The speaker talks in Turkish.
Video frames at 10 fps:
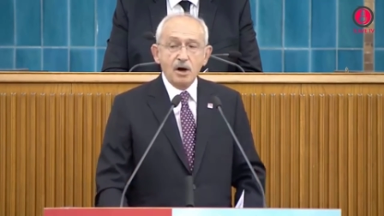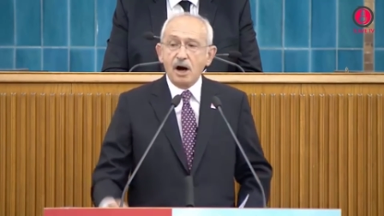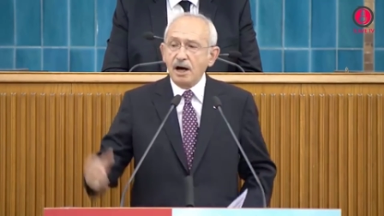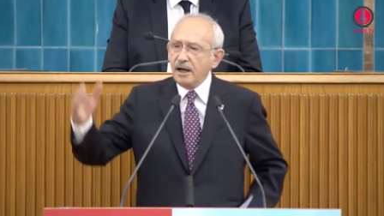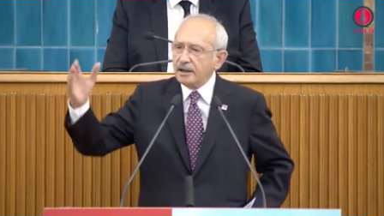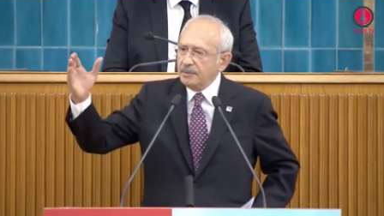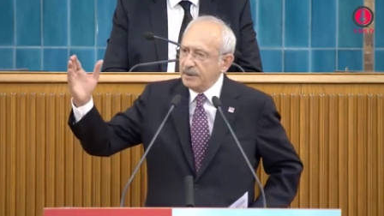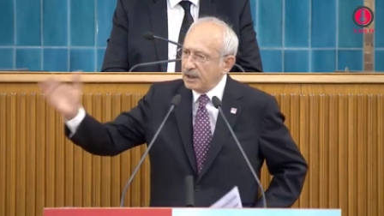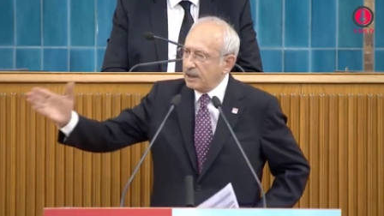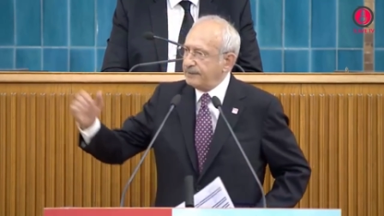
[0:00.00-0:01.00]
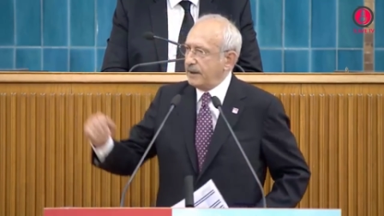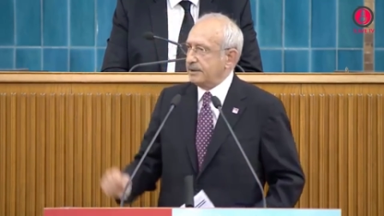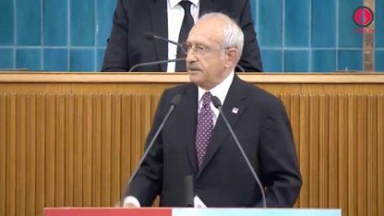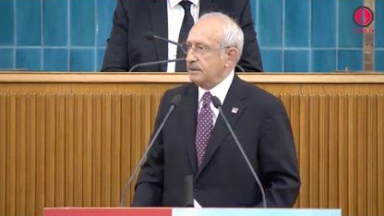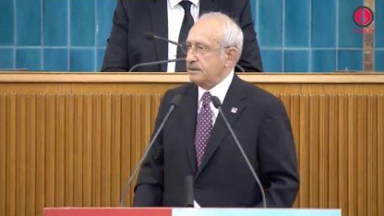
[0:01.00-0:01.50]
Ahlakı bir tarafa
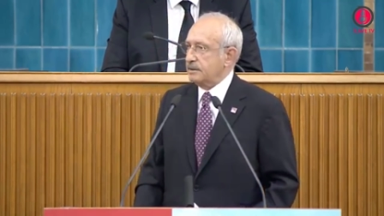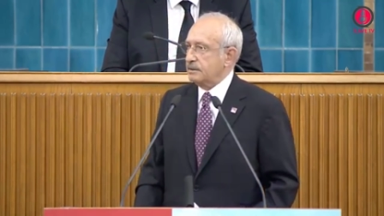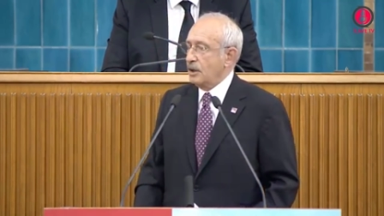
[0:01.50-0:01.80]
attınız.